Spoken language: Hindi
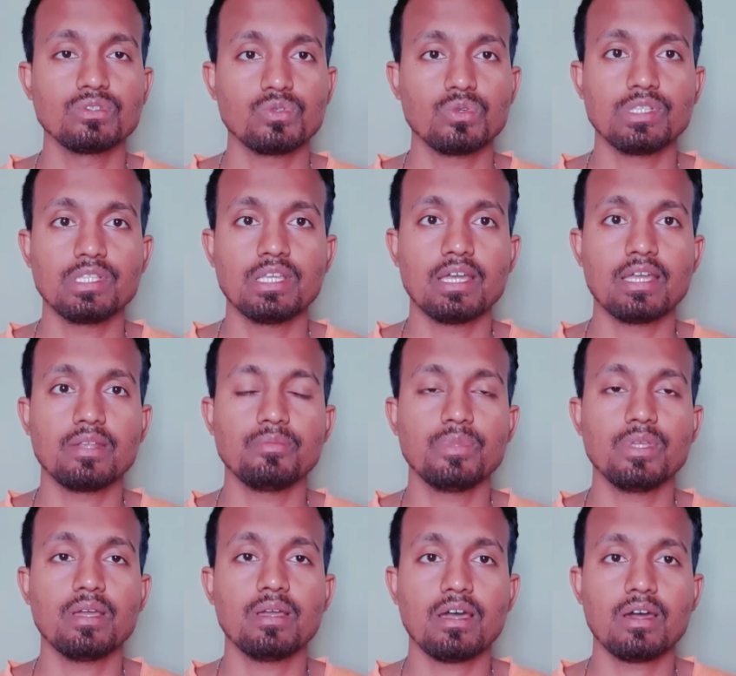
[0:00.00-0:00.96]
सऊदी
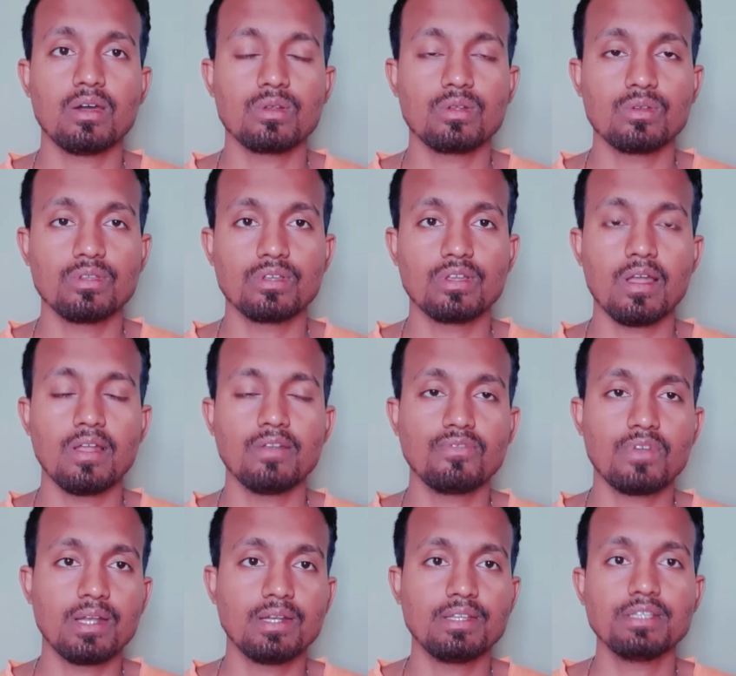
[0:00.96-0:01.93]
अरबिया और गल्फ
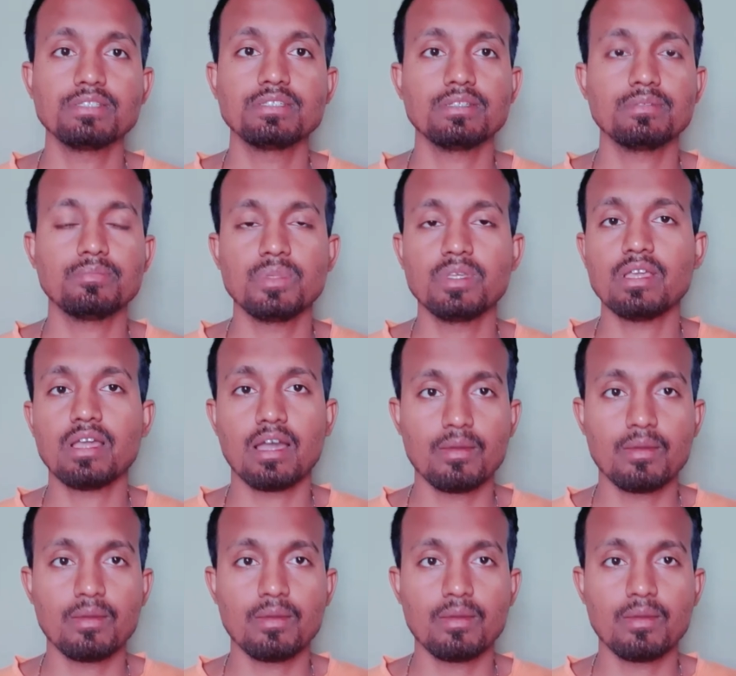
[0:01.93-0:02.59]
कंट्री से भी